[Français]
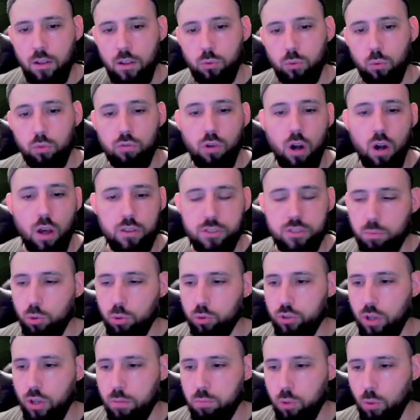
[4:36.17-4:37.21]
Donc voilà, c'est
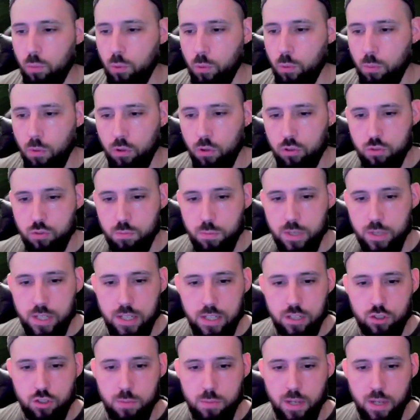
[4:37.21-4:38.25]
pour ça que pour le moment je
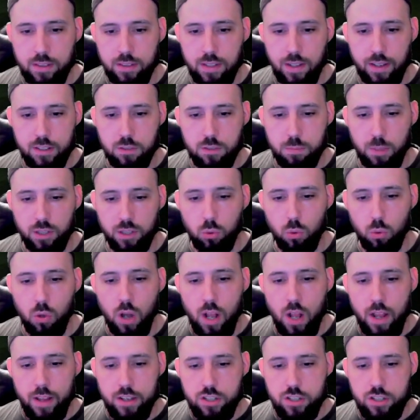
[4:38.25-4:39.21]
m'y intéresse pas trop.